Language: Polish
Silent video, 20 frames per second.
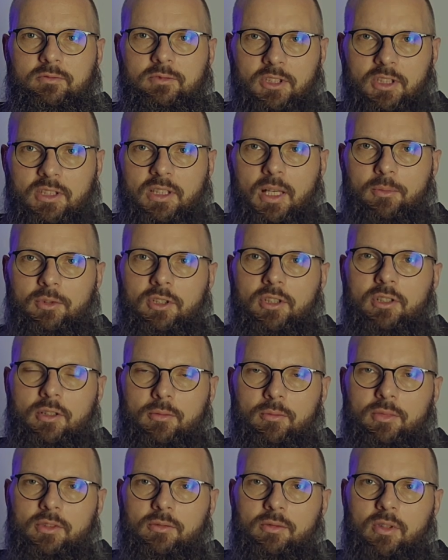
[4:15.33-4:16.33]
I tam ich nie
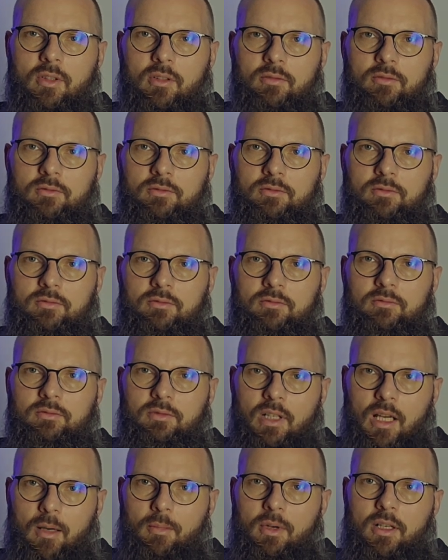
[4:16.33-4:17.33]
było.
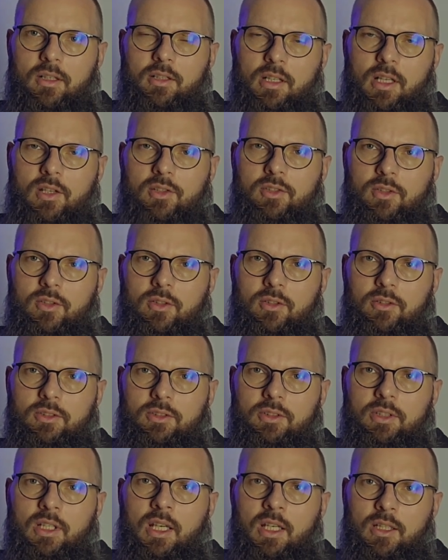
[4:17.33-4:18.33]
A Maryja
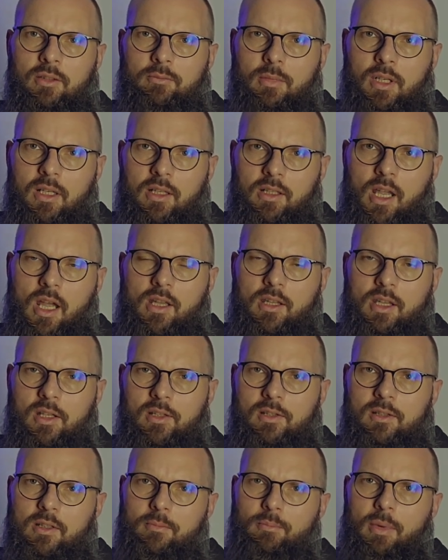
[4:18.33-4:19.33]
stoi, Maryja
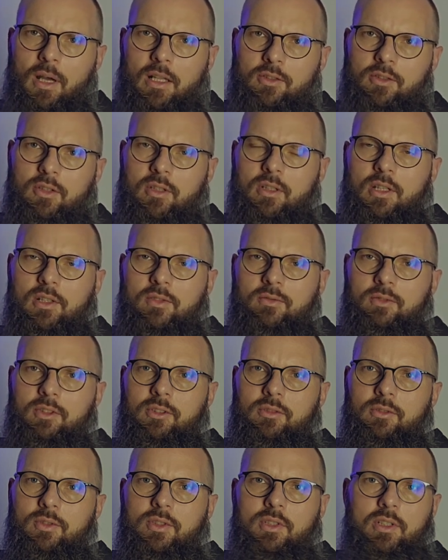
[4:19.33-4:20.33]
jest i patrzy na
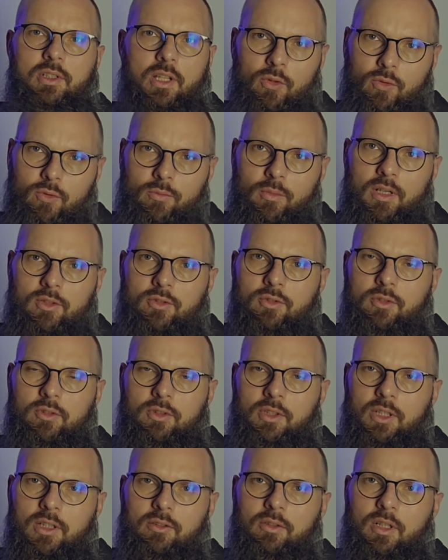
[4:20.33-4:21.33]
swojego syna
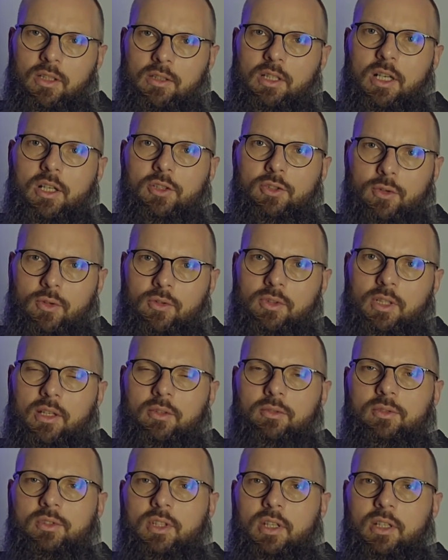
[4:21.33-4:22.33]
umęczonego, a teraz
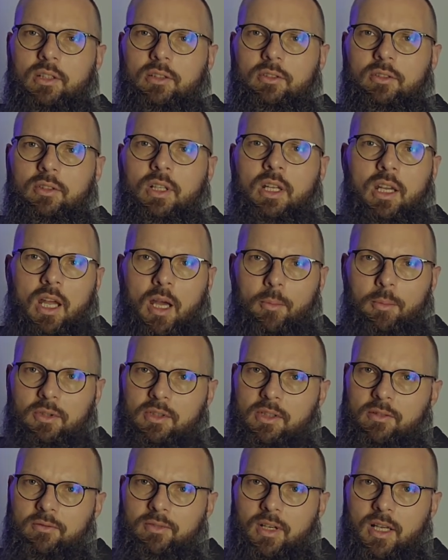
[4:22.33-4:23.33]
konającego, a
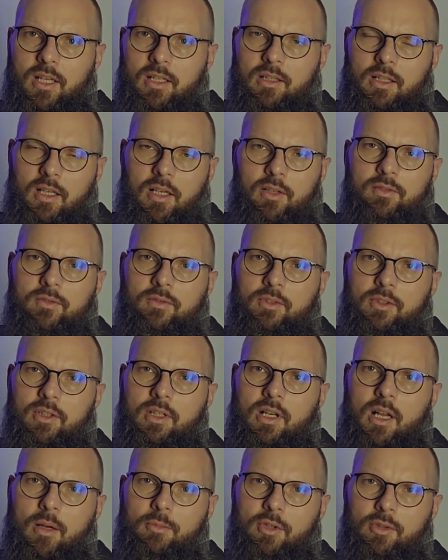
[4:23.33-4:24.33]
potem w rękach, w swoich
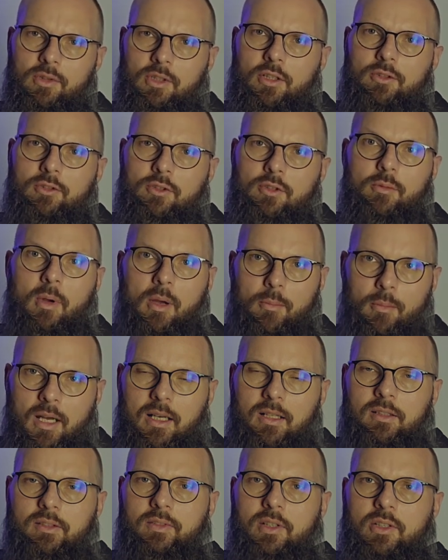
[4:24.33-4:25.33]
ramionach trzyma
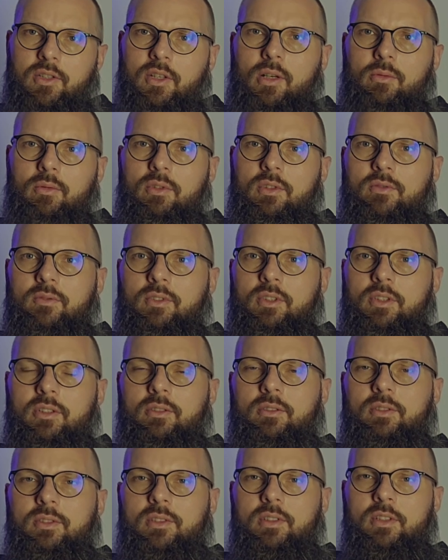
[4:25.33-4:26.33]
martwe ciało
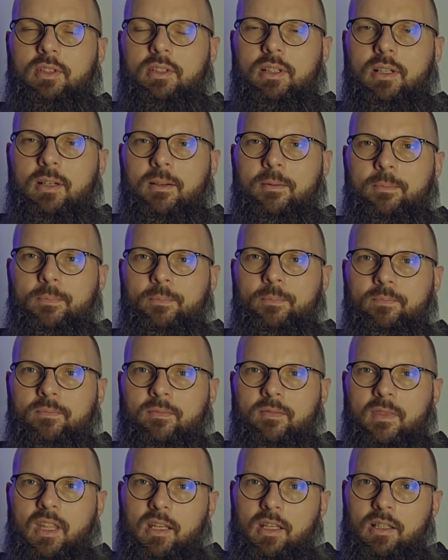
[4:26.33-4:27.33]
swojego syna.
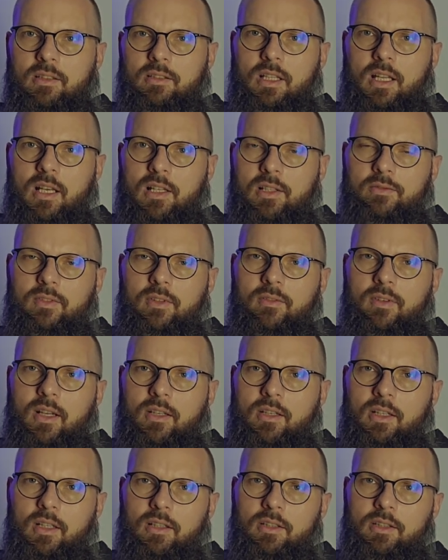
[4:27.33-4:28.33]
Tak jak teraz w
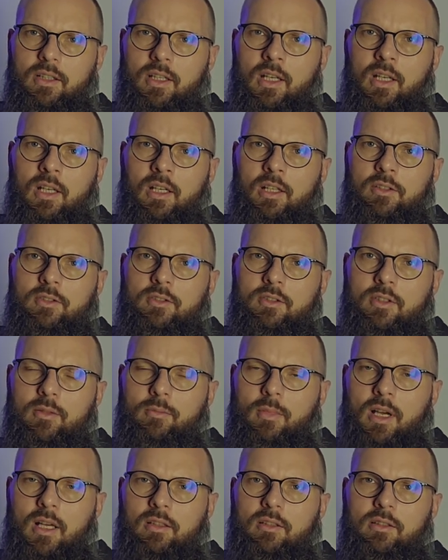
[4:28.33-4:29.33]
Ewangelii
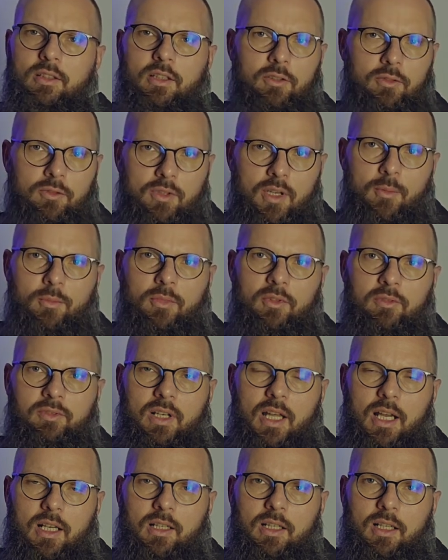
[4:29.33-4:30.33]
trzyma tego
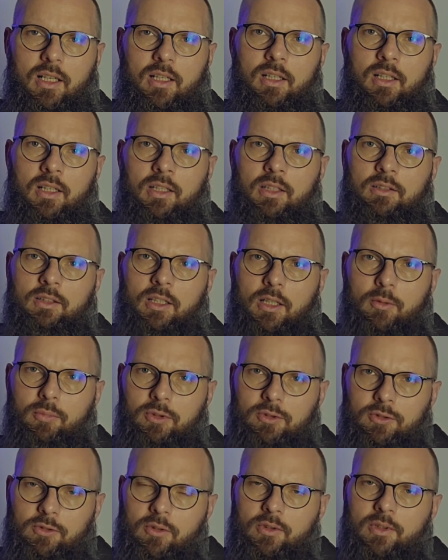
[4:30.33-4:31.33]
niemowlaka, tak
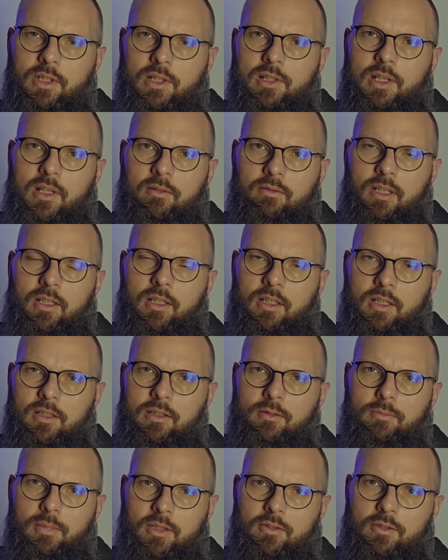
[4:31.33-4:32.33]
pod koniec
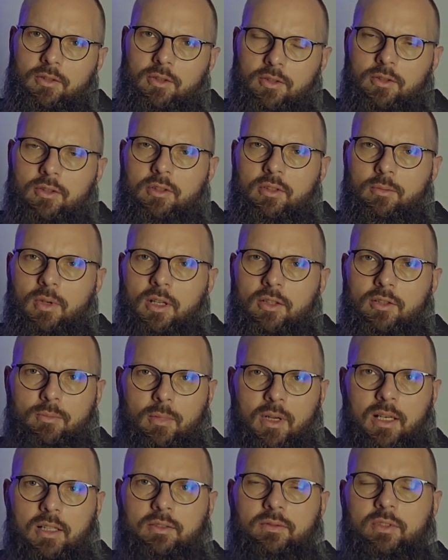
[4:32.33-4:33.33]
Ewangelii będzie trzymać
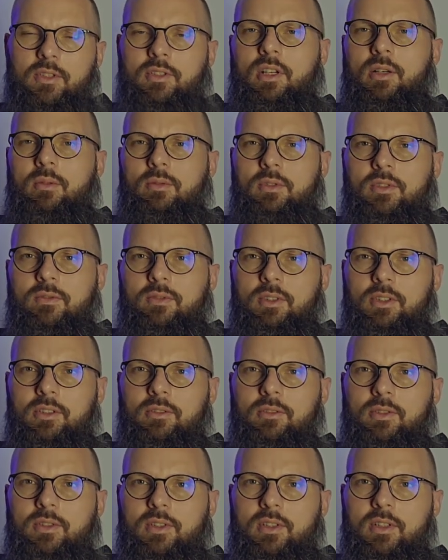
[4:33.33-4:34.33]
martwe ciało
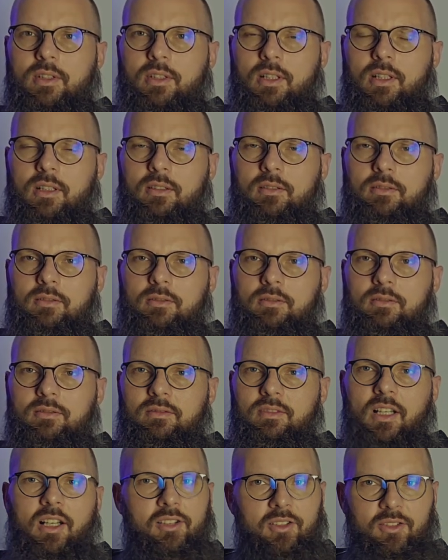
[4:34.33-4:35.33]
swojego syna
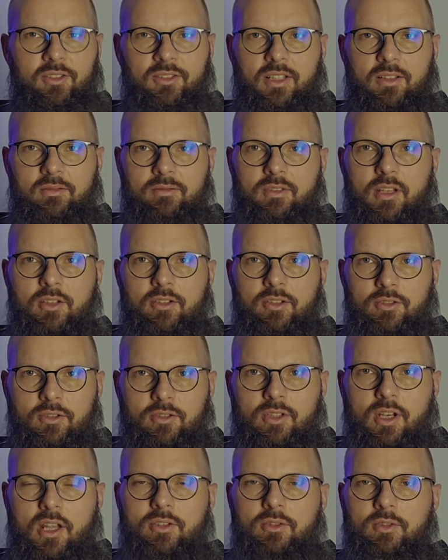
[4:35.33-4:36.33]
ale ona wie, że to
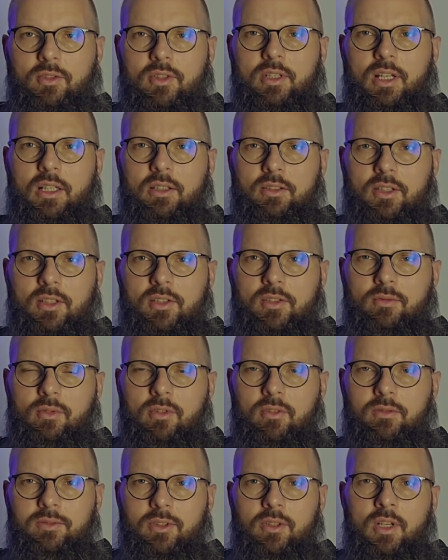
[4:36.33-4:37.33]
nie jest ostatnie
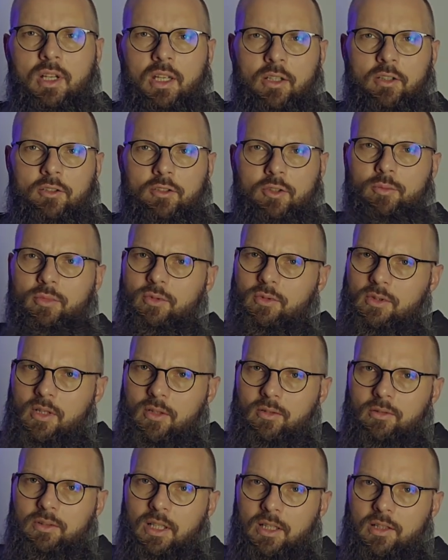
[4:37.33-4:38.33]
słowo, że Bóg
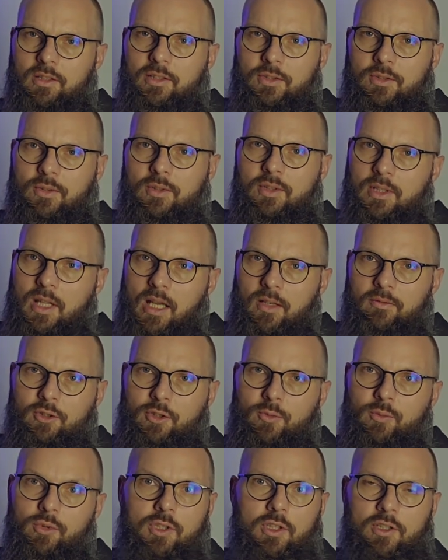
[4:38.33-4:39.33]
tego tak nie zostawi,
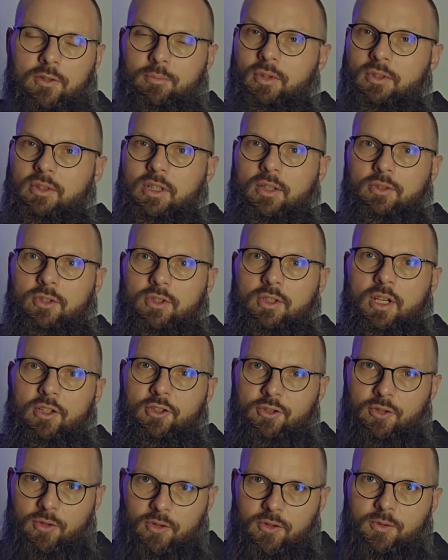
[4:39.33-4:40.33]
że Bóg jest
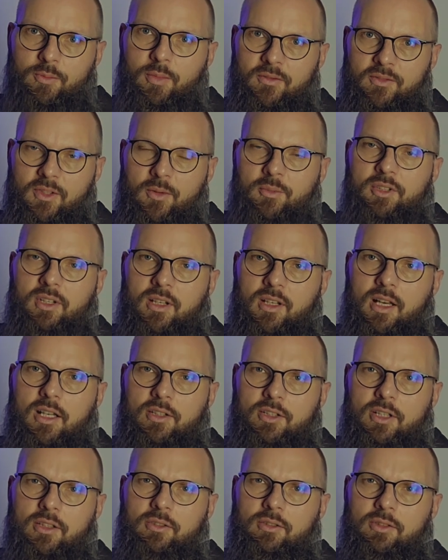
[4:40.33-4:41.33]
potężniejszy, choć pewnie
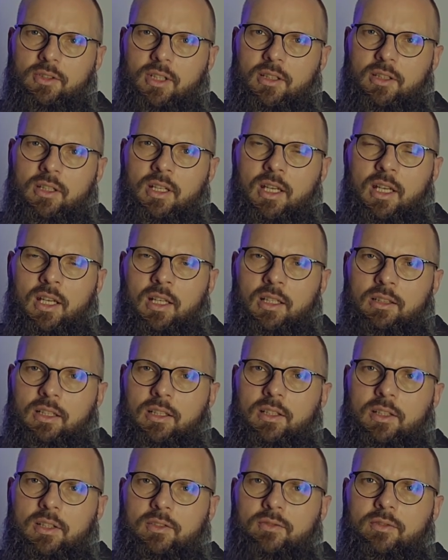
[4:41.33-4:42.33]
przekracza to jej
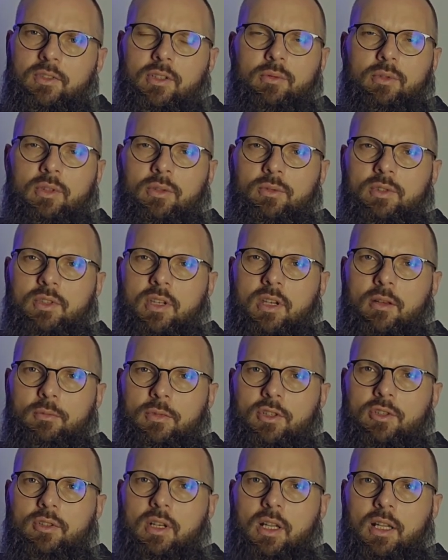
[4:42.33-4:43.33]
takie zwykłe ludzkie
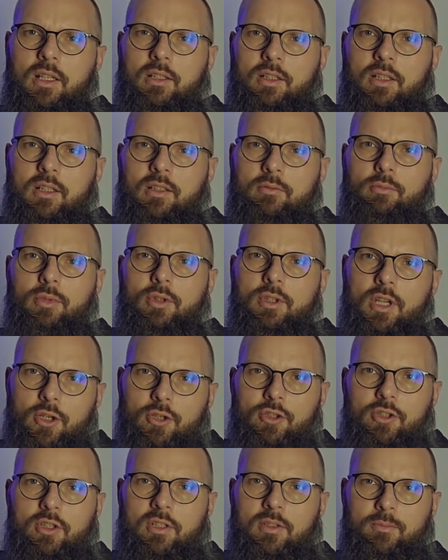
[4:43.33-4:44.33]
myślenie, bo
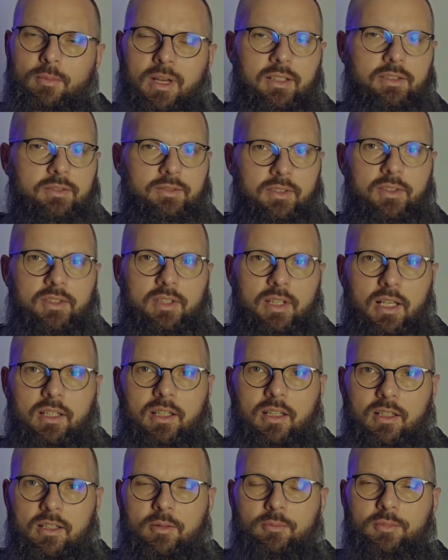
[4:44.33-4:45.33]
jeszcze
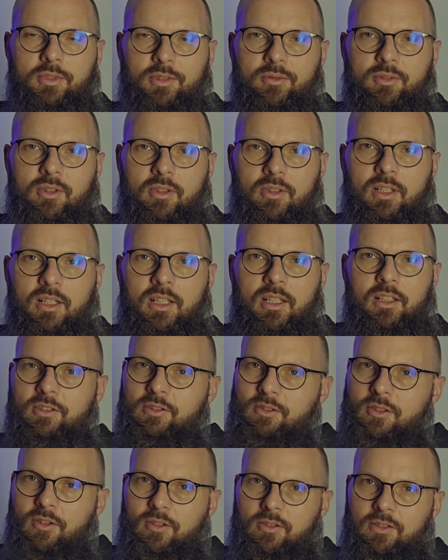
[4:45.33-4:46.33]
zmartwychwstania nie było,
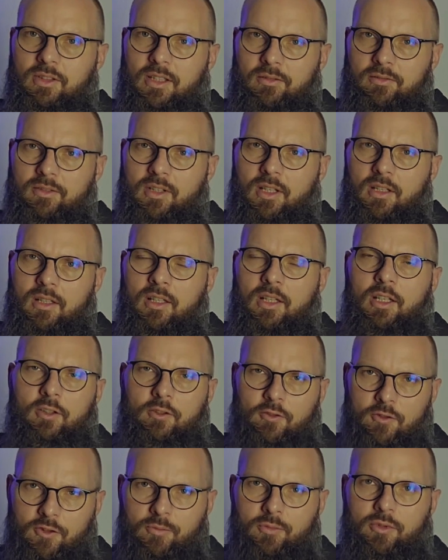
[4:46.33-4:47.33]
to ona wie,
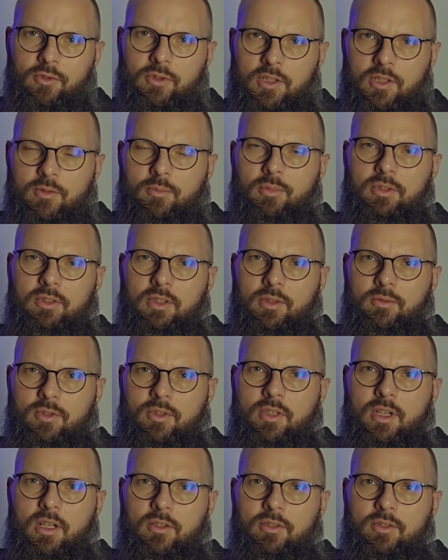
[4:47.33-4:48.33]
że Bóg jest
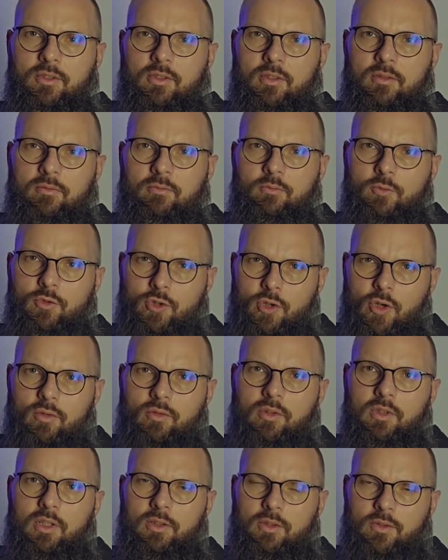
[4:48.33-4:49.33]
potężniejszy.
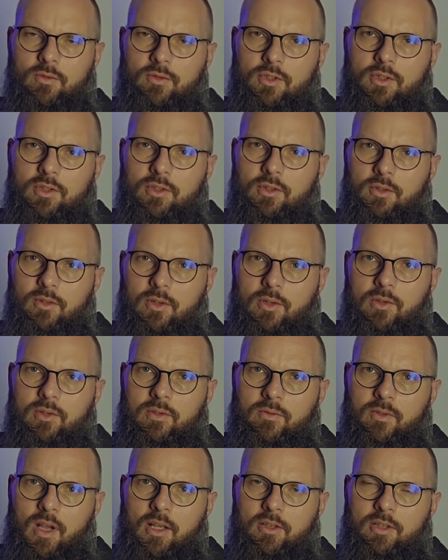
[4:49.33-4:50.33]
Ciągle to wszystko
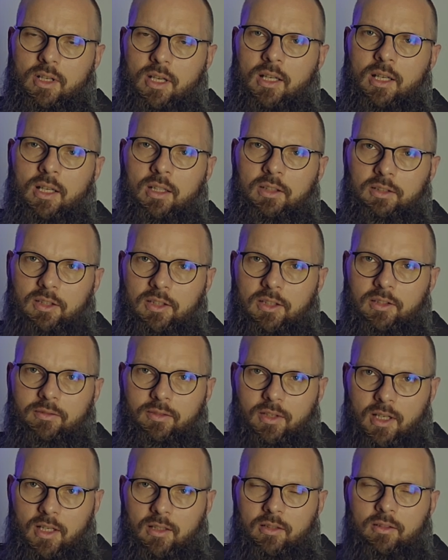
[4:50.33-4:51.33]
rozważa i
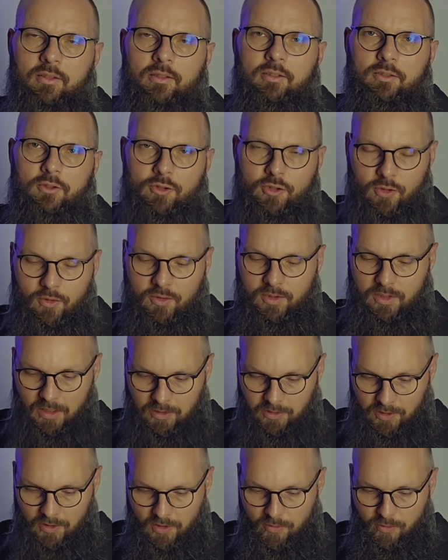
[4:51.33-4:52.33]
wie, że
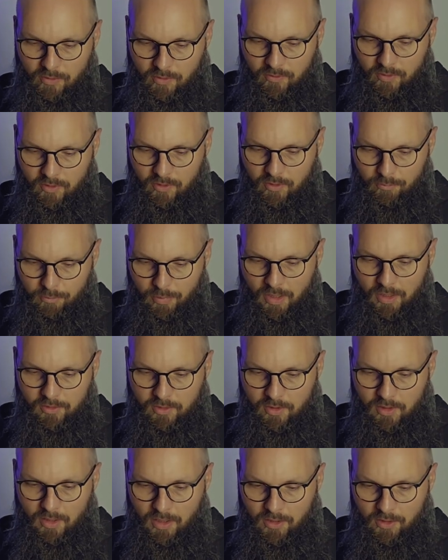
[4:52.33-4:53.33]
ostatnie słowo
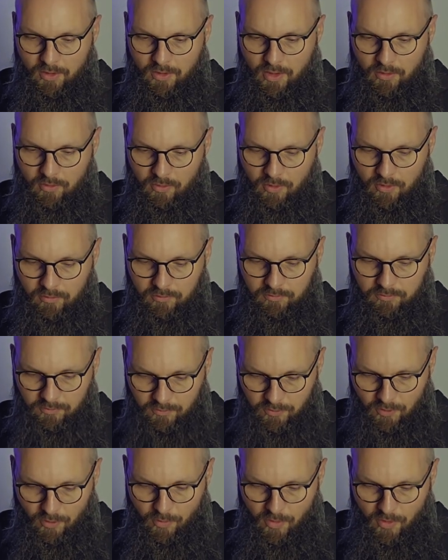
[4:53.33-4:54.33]
będzie należało
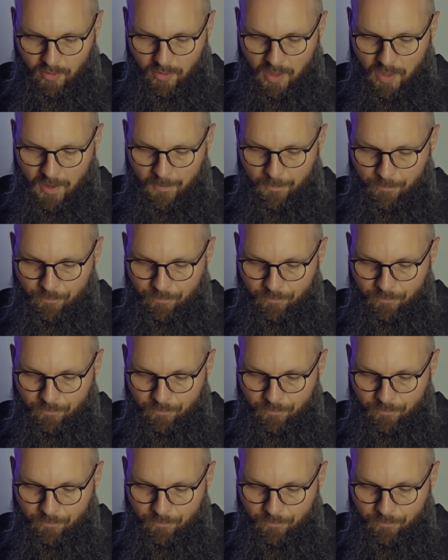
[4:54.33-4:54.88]
do Boga.